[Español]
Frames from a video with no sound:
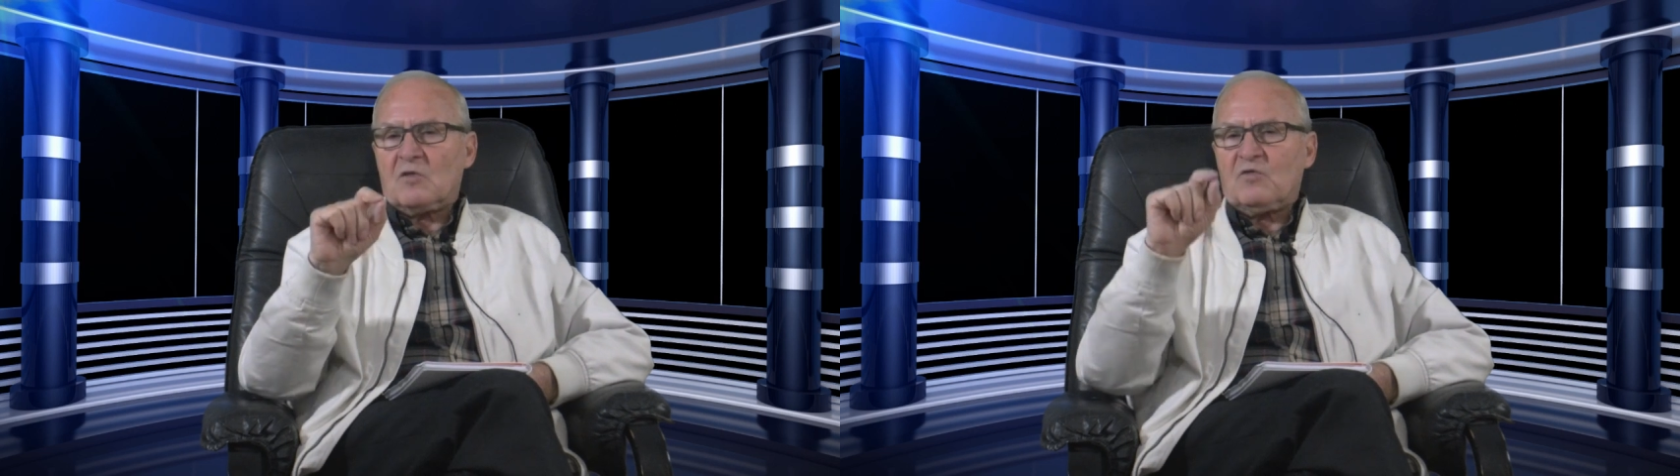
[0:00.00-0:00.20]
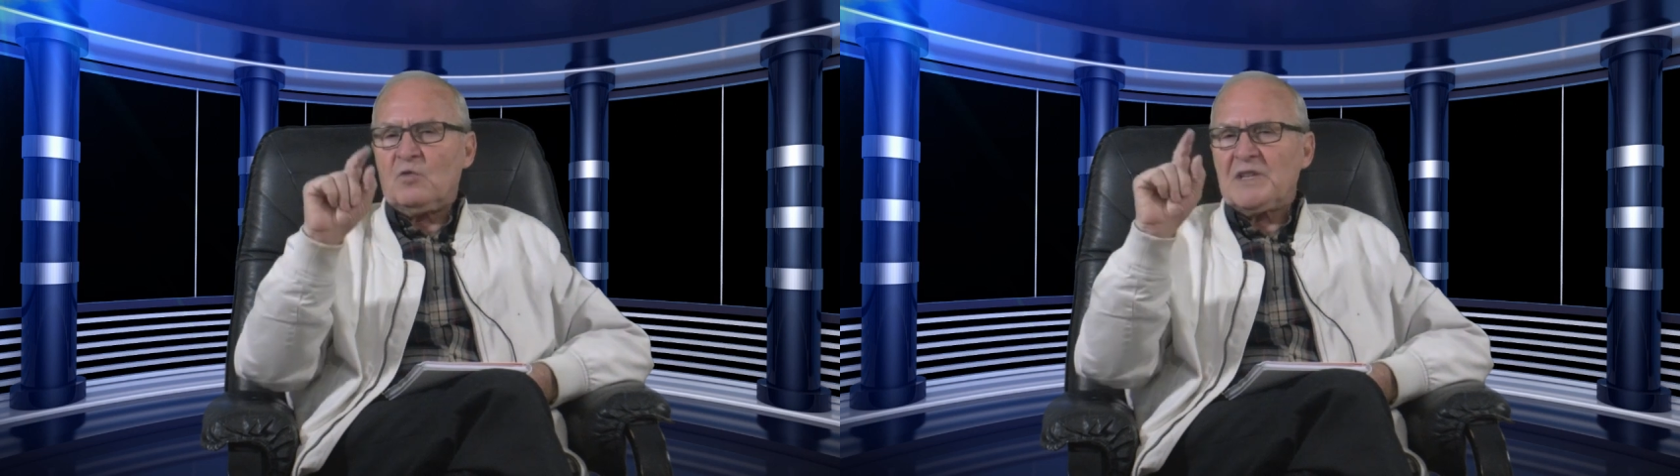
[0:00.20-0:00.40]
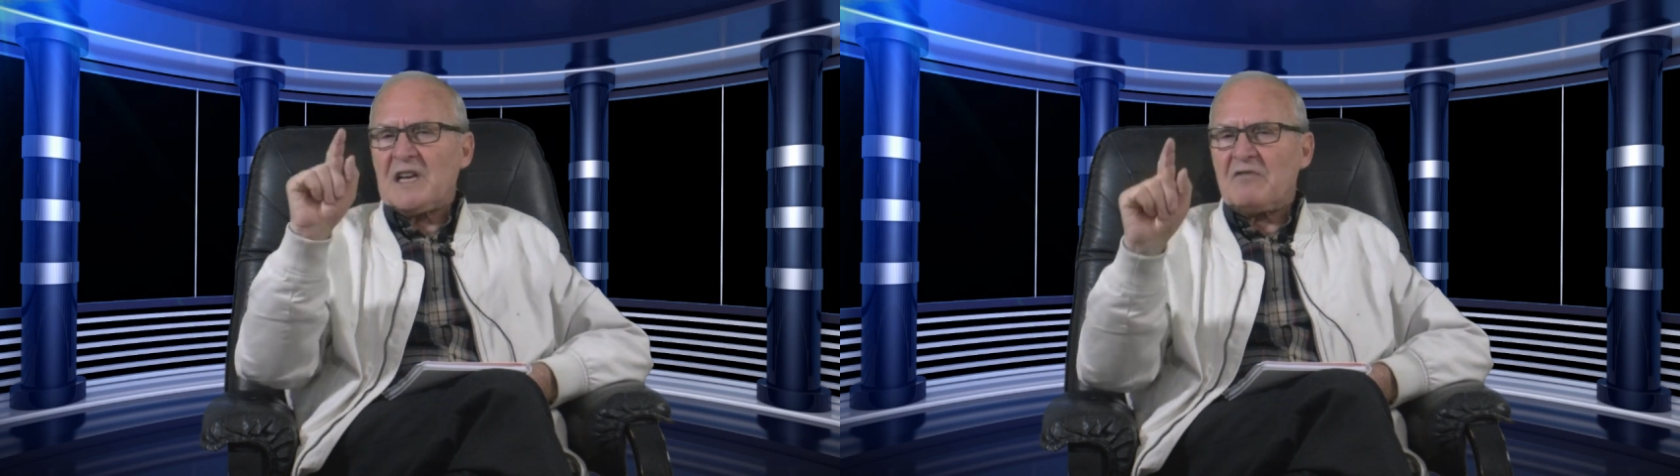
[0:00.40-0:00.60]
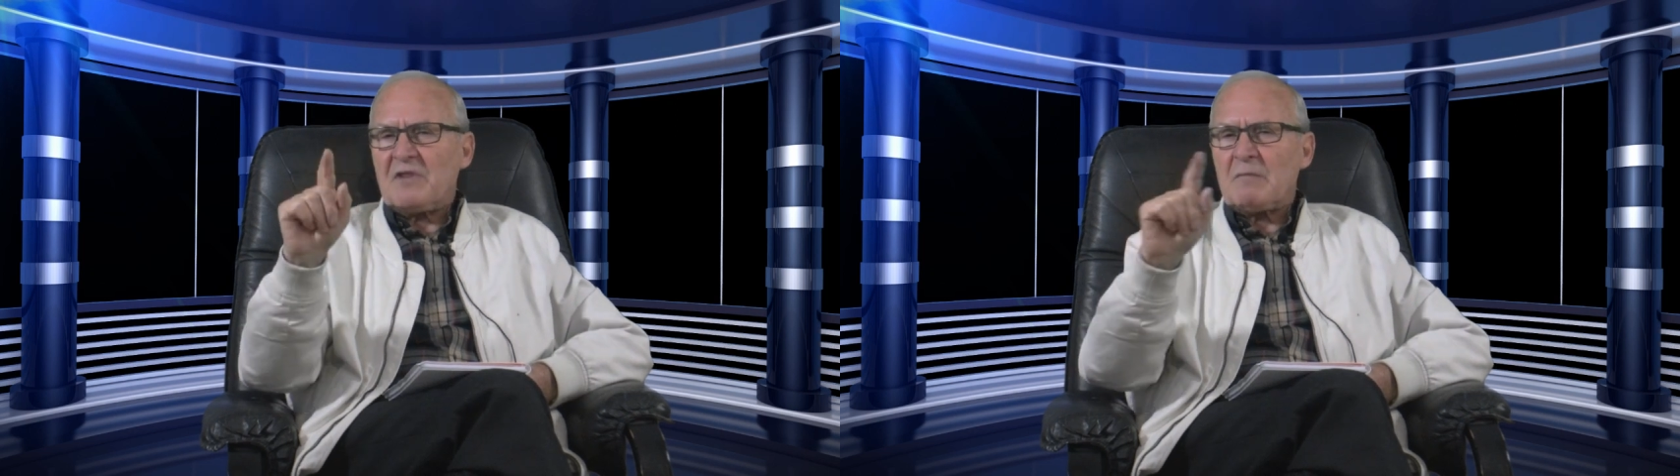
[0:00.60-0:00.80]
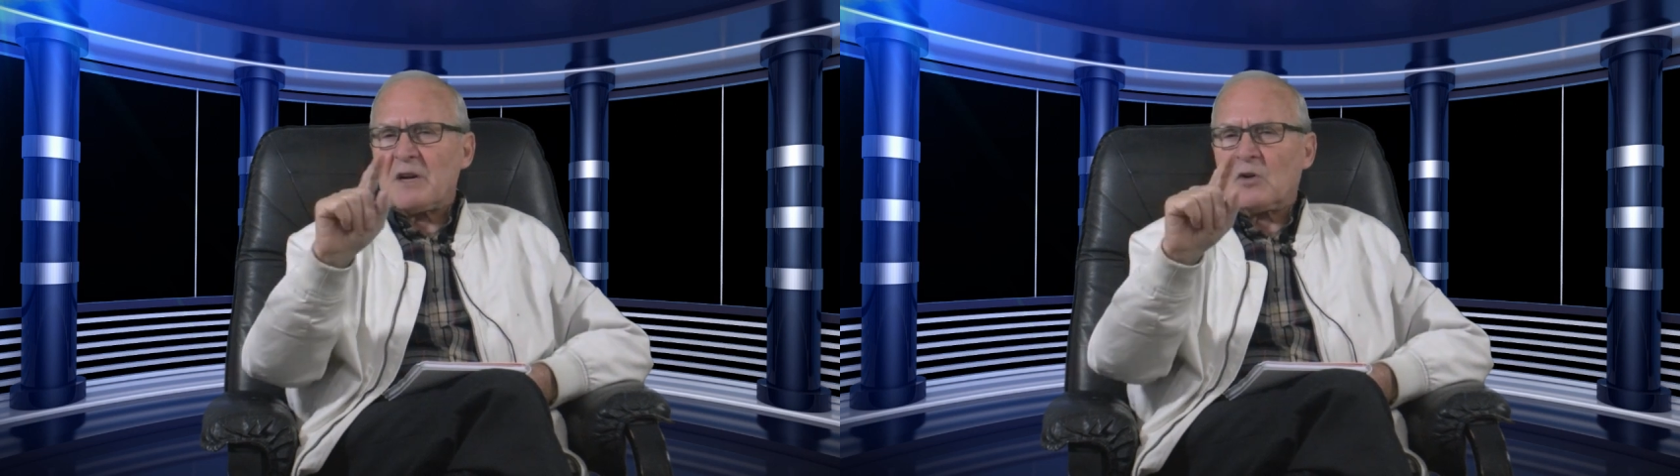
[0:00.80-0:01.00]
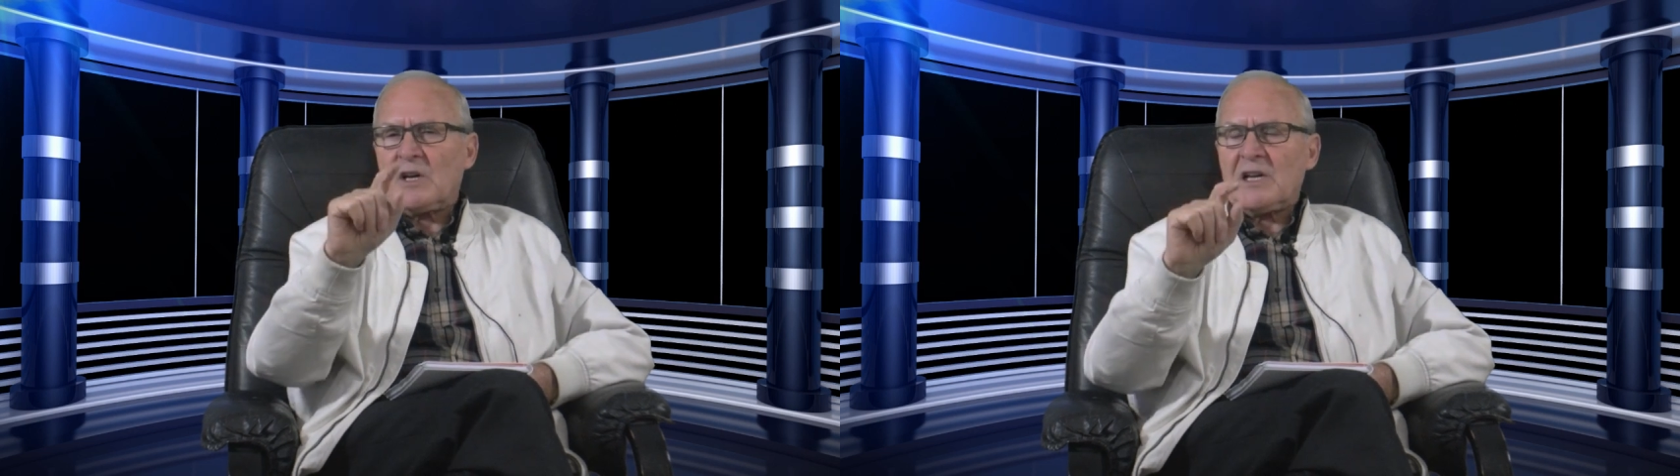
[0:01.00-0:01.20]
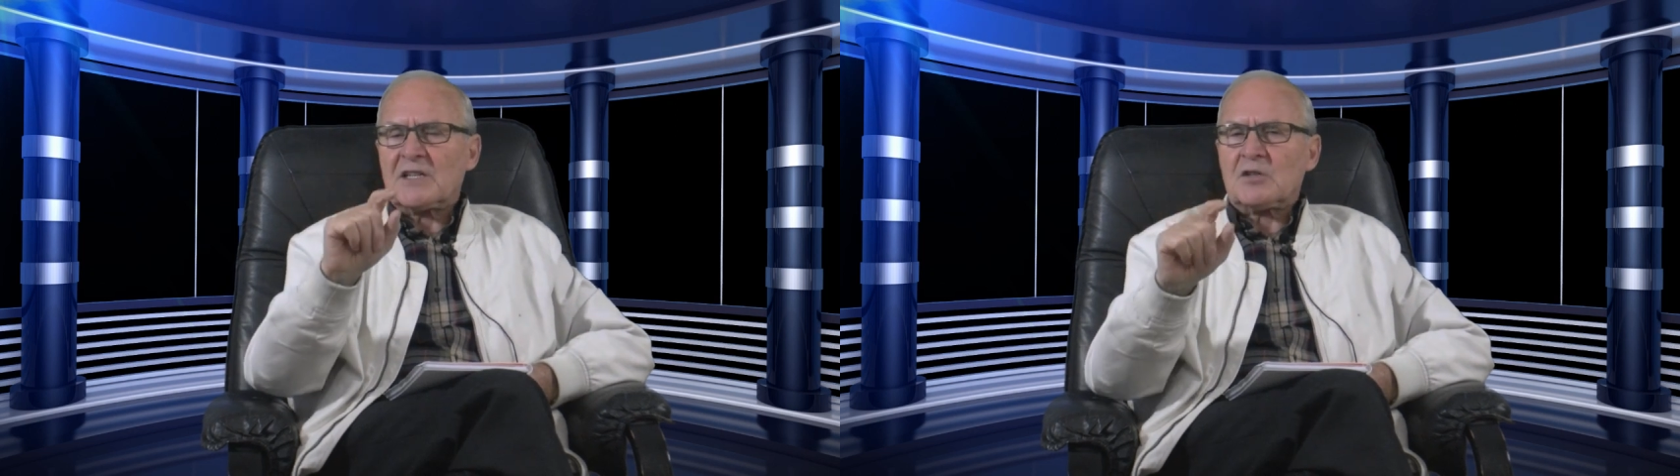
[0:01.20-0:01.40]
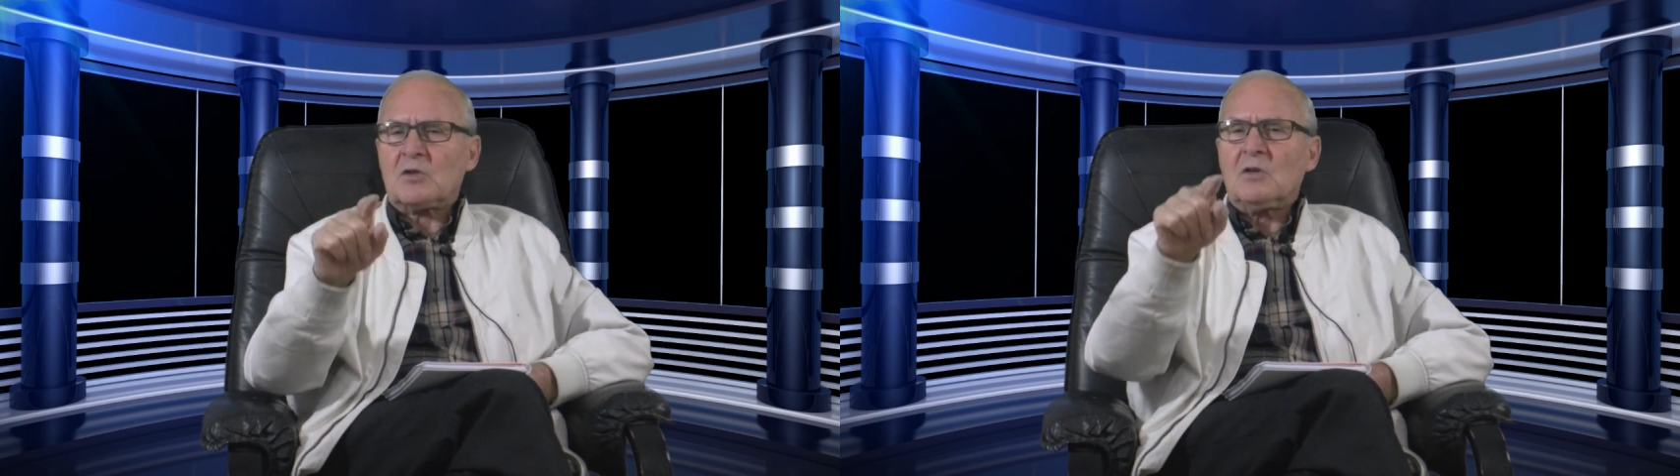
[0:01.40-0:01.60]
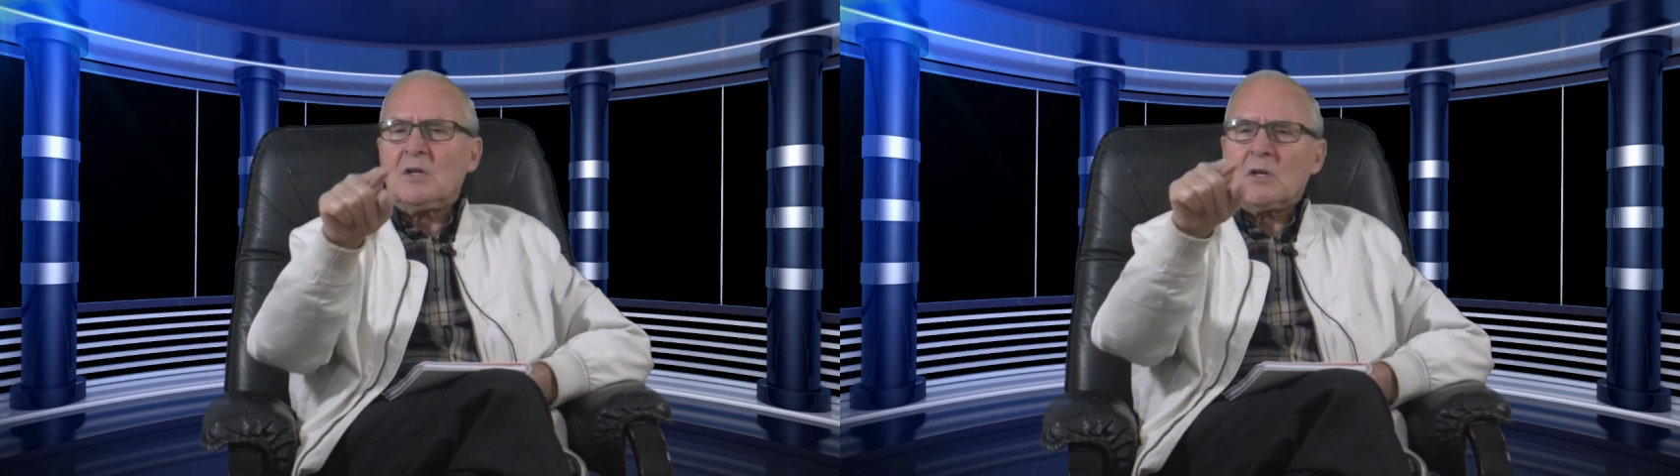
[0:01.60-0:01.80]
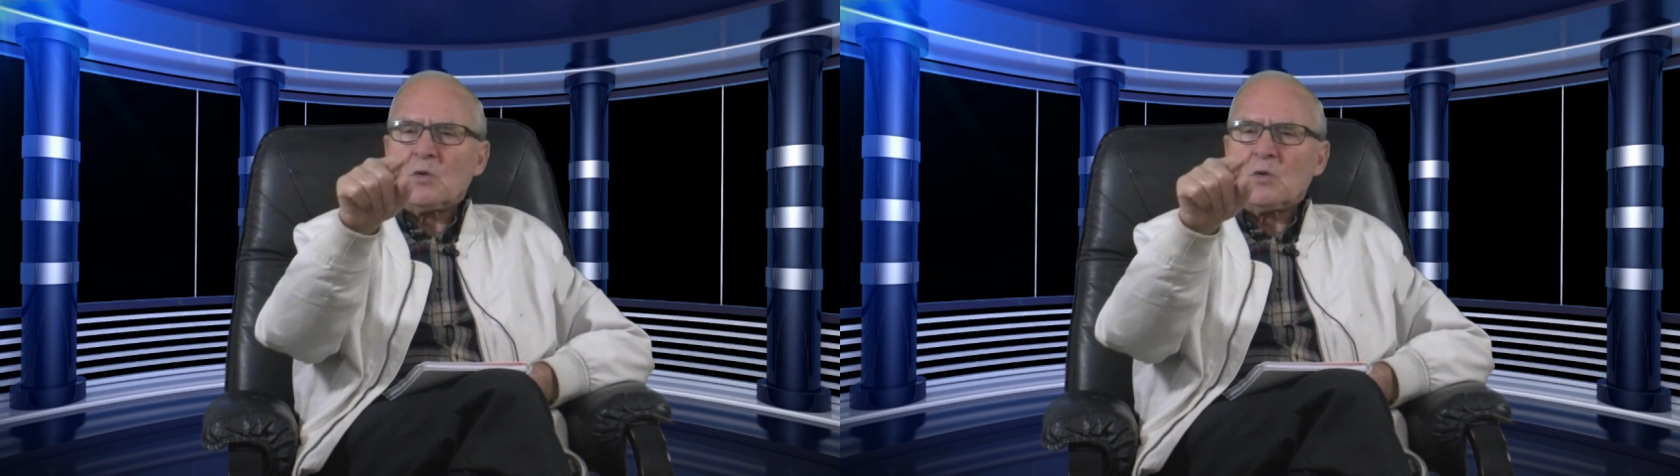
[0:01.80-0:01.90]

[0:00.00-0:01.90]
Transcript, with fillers: confunde la fama con el éxito.